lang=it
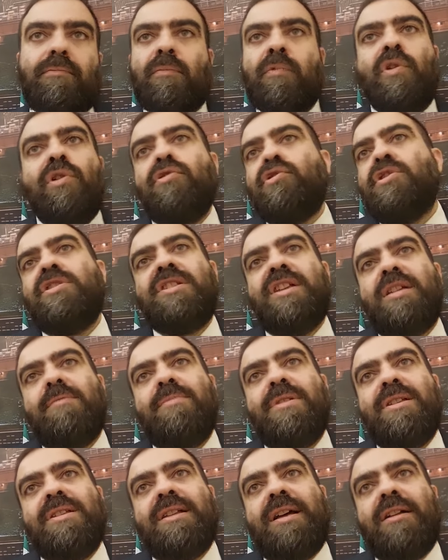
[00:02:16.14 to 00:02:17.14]
non ci
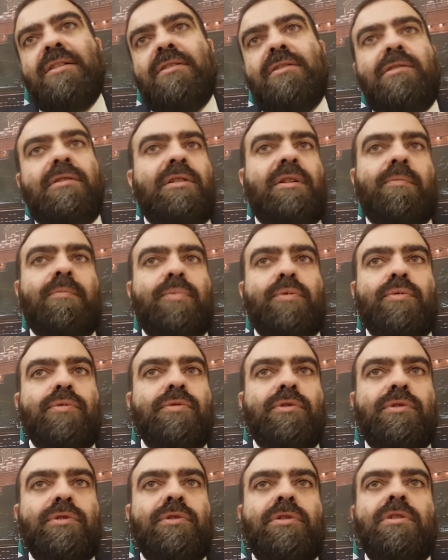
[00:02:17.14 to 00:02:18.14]
sarebbe stato
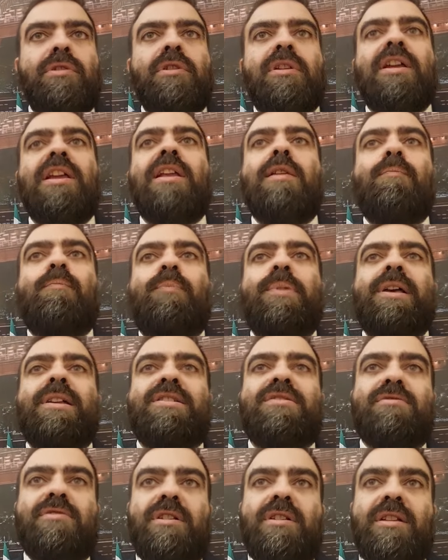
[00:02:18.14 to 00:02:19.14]
appunto il
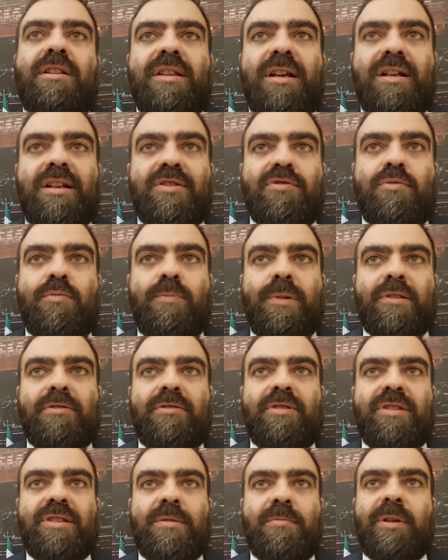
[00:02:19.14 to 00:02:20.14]
peso dell'Italia sul patto
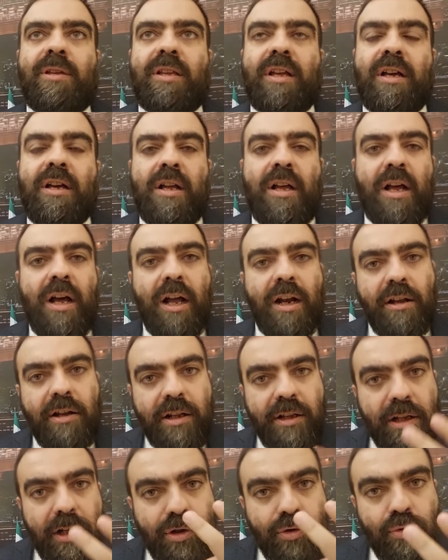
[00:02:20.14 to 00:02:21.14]
di stabilità. Allora
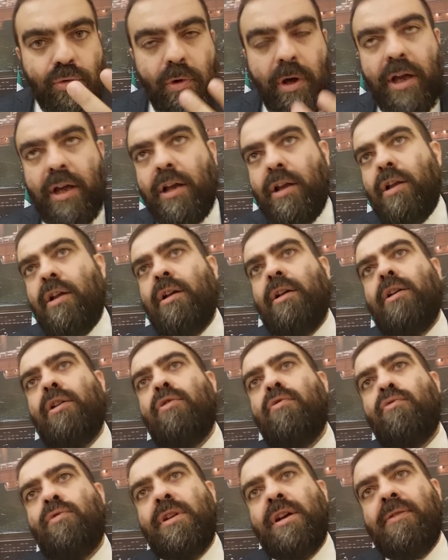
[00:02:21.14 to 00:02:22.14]
delle due
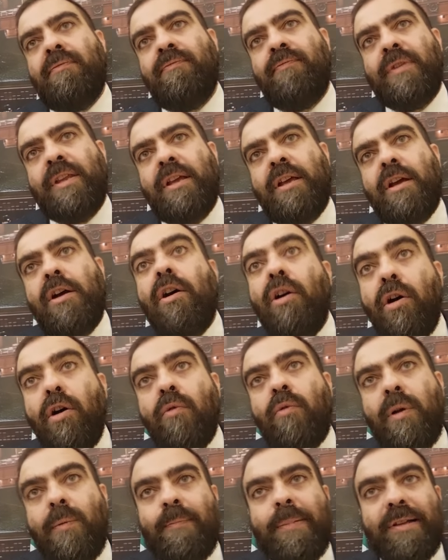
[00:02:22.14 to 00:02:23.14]
l'una, o
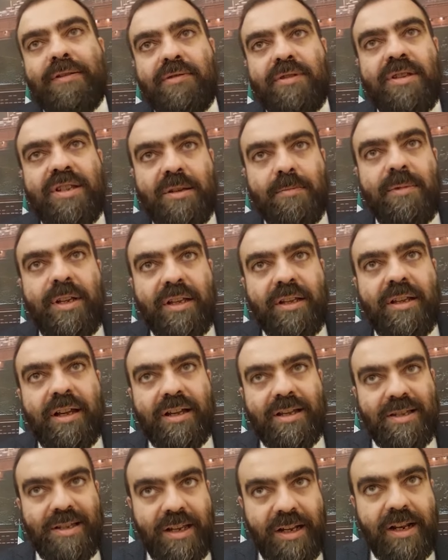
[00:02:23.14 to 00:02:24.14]
quel patto di
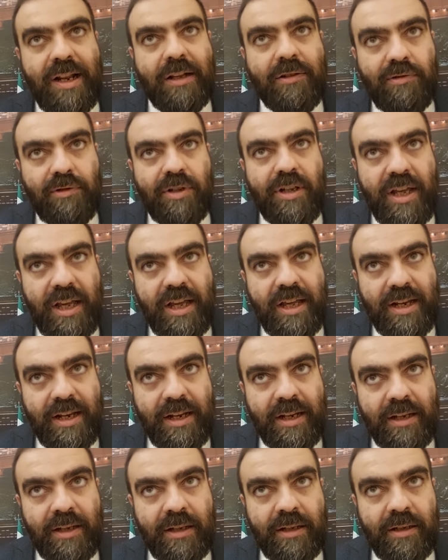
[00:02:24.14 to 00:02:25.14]
stabilità siglato
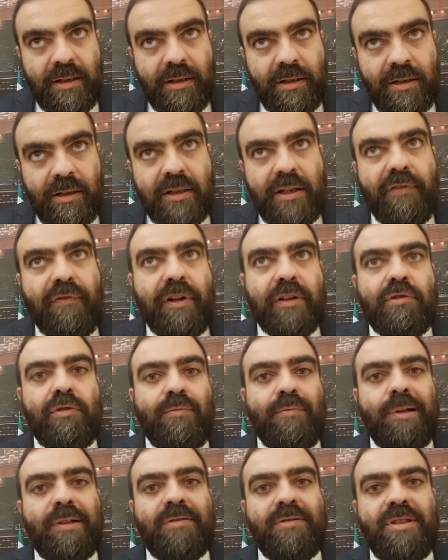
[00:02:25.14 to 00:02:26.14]
ieri di fatto
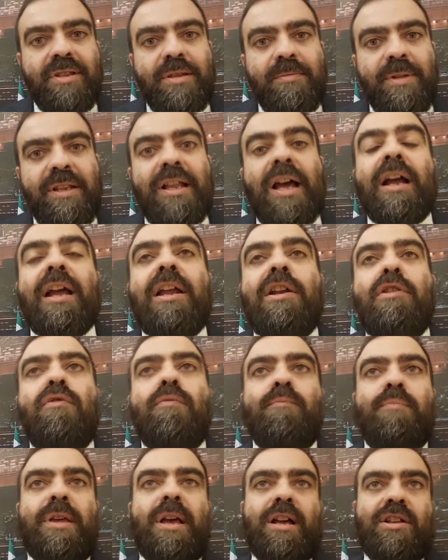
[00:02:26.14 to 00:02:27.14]
un patto di stabilità che
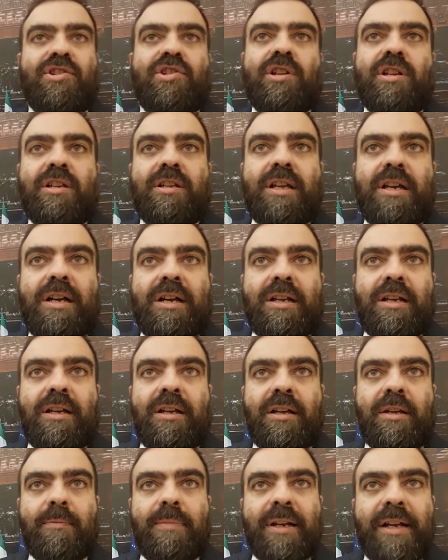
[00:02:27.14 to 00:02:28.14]
non piace all'Italia,
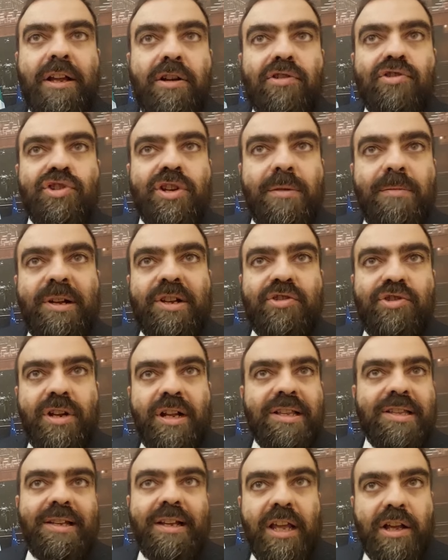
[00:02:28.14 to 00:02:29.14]
perché oggi la
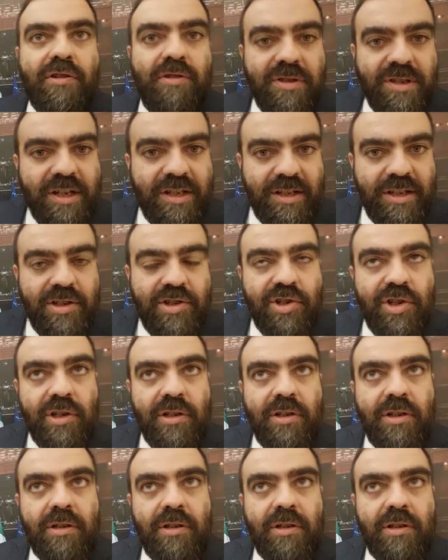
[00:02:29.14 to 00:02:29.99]
maggioranza che cosa dice?